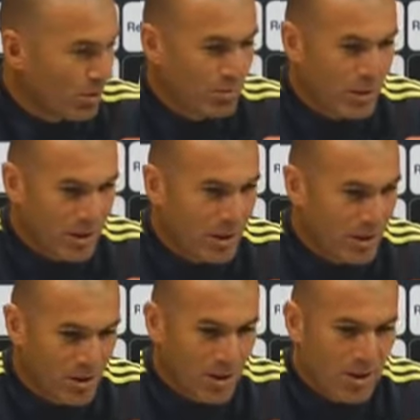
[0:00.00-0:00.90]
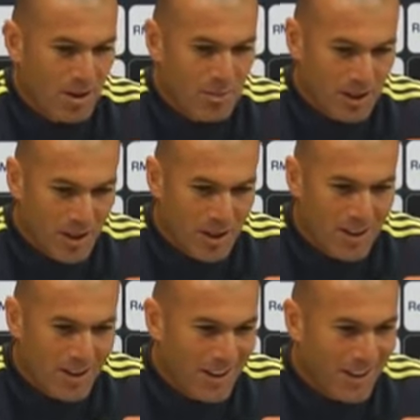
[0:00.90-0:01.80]
mañana ya,
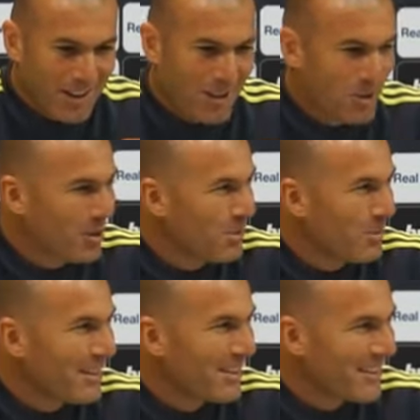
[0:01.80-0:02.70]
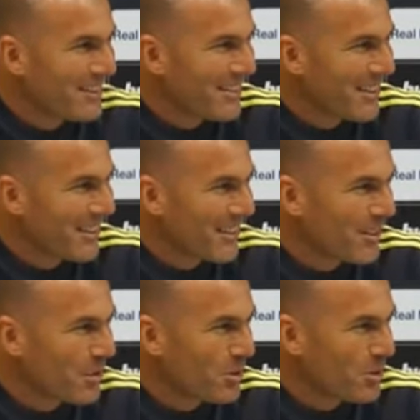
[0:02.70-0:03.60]
mañana, y luego el martes.
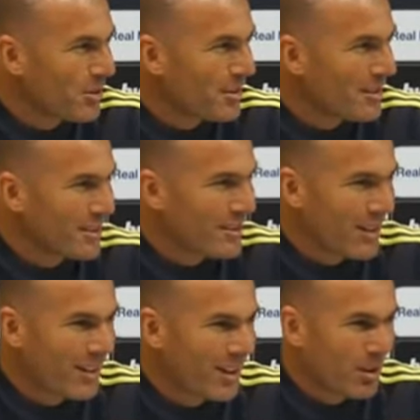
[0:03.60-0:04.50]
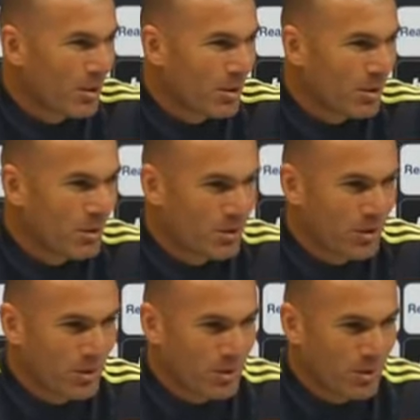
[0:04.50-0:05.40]
Yo estoy tranquilo
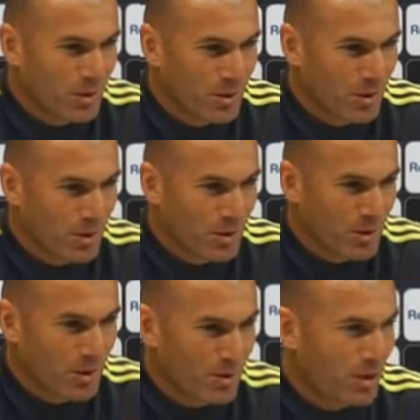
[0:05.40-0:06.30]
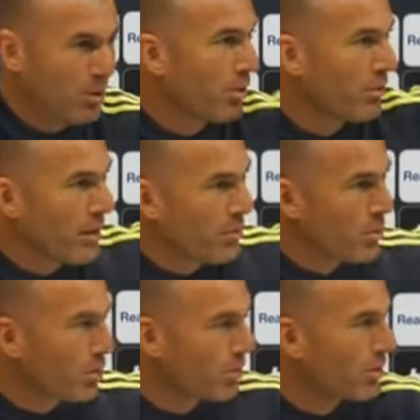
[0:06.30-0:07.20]
con, con todas estas cosas. Luego
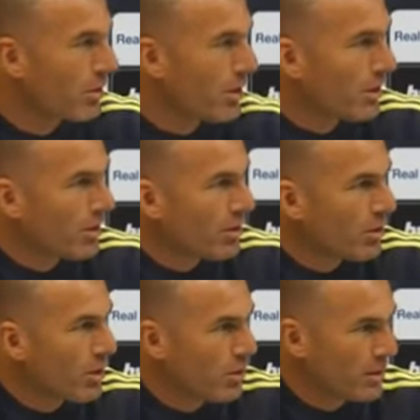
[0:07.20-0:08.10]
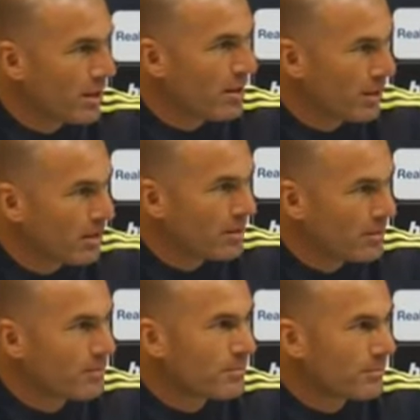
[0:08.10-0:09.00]
veremos lo que pasará,
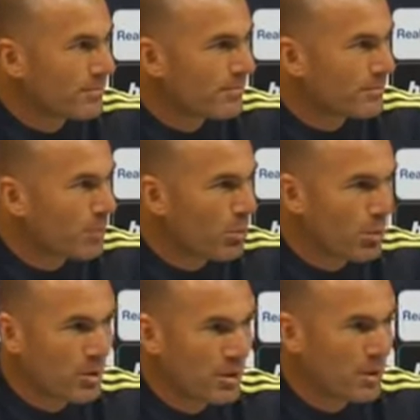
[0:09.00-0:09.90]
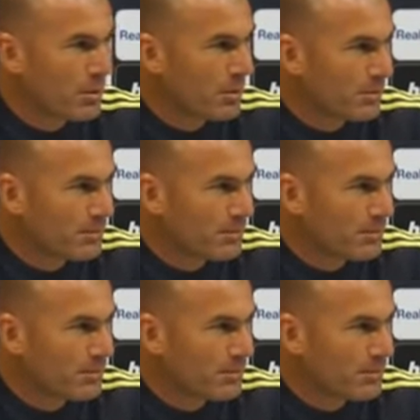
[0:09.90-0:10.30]
pero positivo.